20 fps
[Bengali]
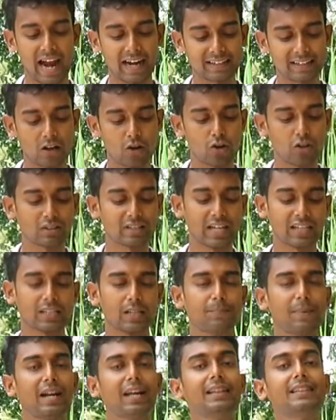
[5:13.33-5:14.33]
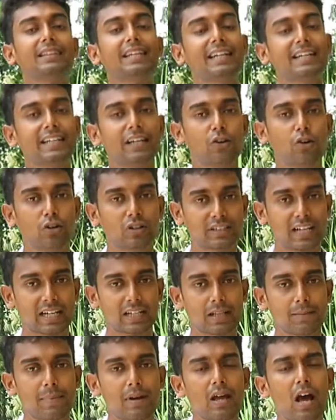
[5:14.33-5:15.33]
একটা হোল থাকতে পারে তিনটে হোল
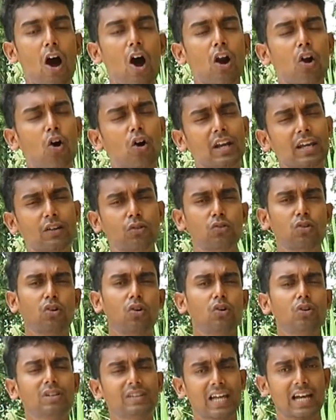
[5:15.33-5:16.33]
থাকতে পারে অনেকগুলো হোল